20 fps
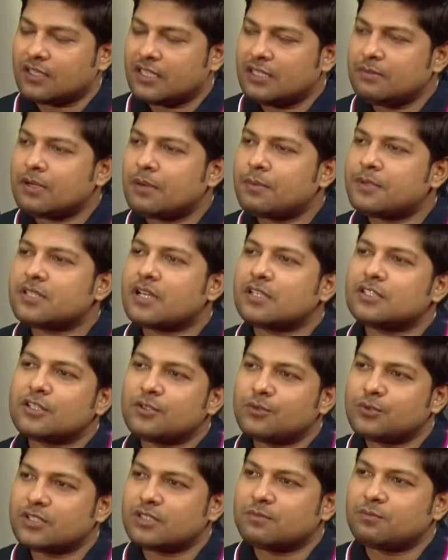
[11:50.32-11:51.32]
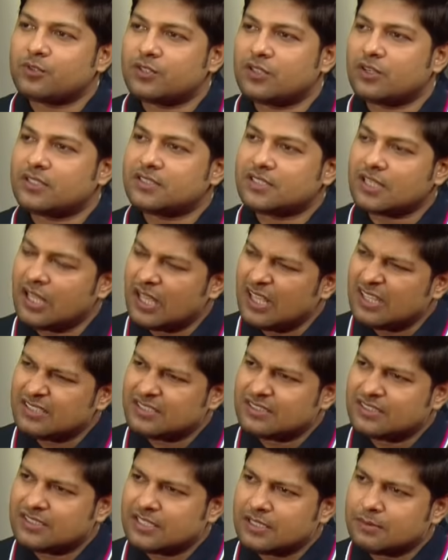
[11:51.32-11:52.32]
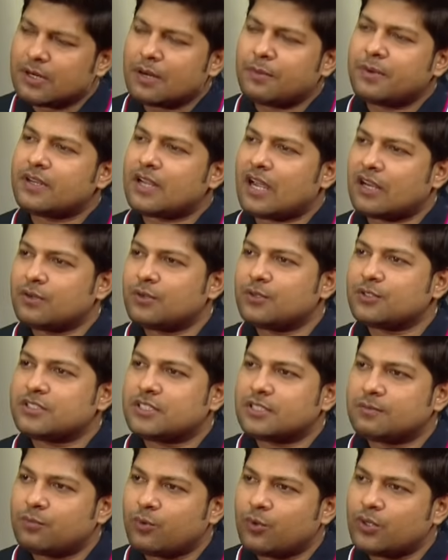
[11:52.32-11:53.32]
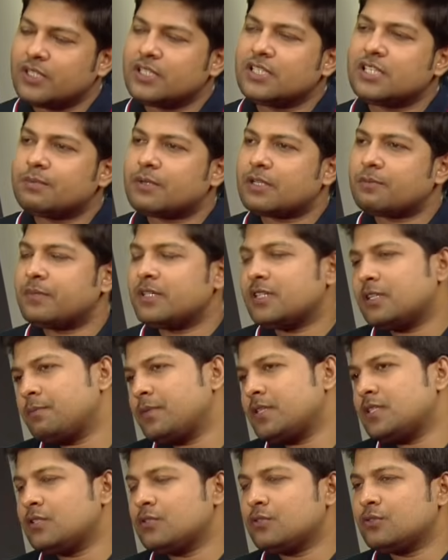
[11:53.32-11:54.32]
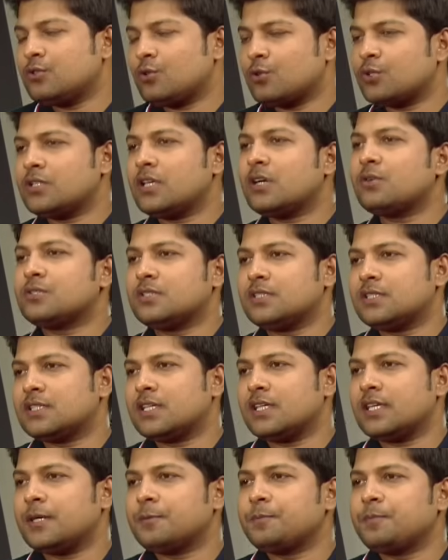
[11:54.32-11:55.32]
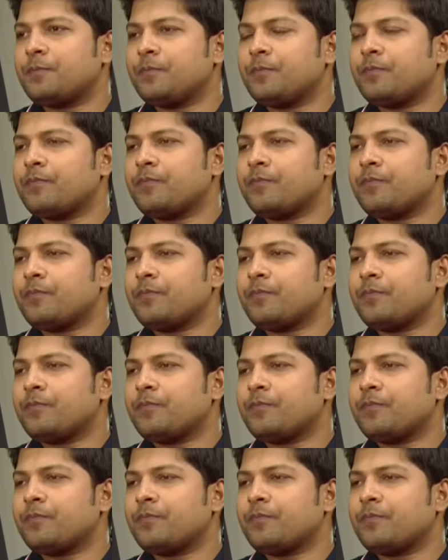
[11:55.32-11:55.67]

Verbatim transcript: কিভাবে সাজানো উচিত মনে হয় যে যেভাবে রান হচ্ছে বোলিং ডিপার্টমেন্টে বেশি জোর দেওয়া উচিত কি দেখেন আমি